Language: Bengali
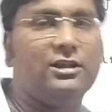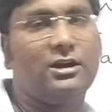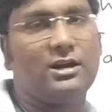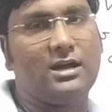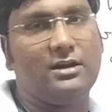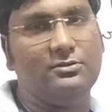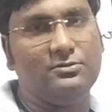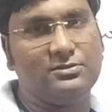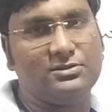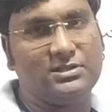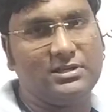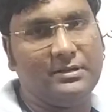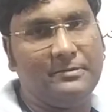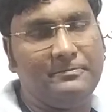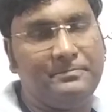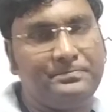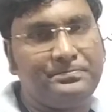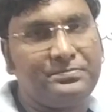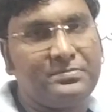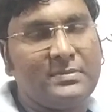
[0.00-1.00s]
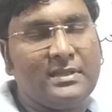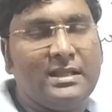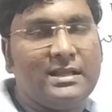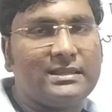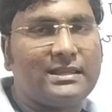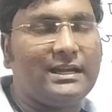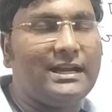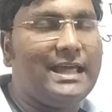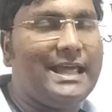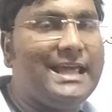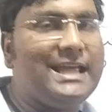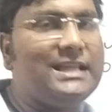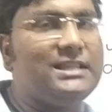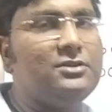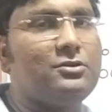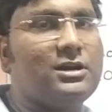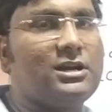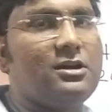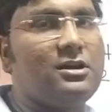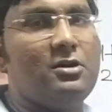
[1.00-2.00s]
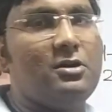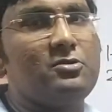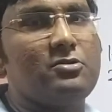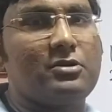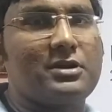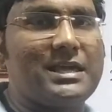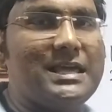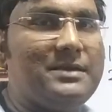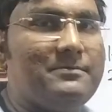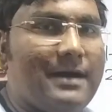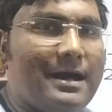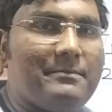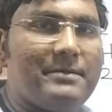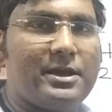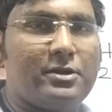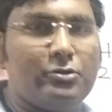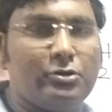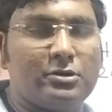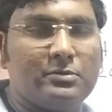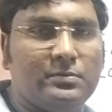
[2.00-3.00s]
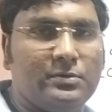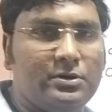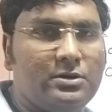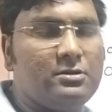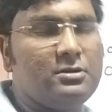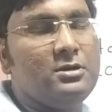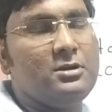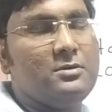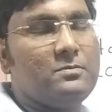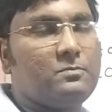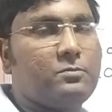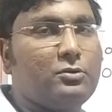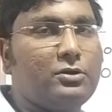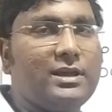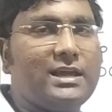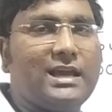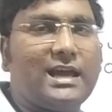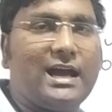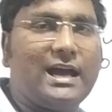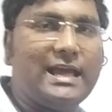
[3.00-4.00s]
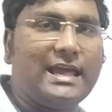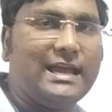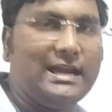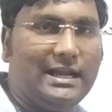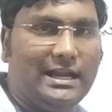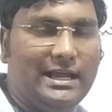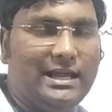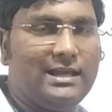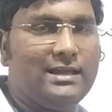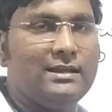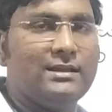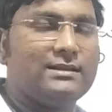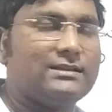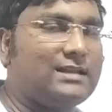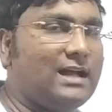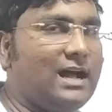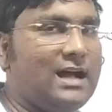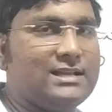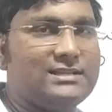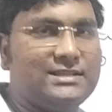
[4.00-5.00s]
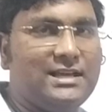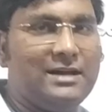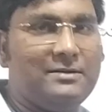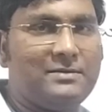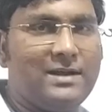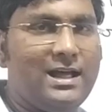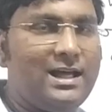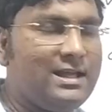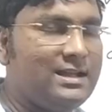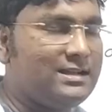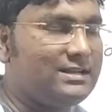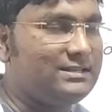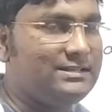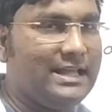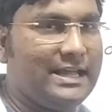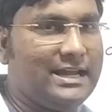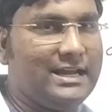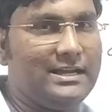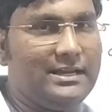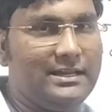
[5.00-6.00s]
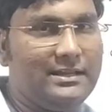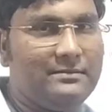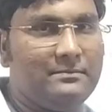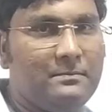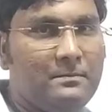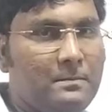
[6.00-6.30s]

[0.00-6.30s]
ধরা হচ্ছে তাহলে এই দুখানা অঙ্ক কিভাবে করব পরীক্ষায় এলে তা আজকে আমরা দেখে নিই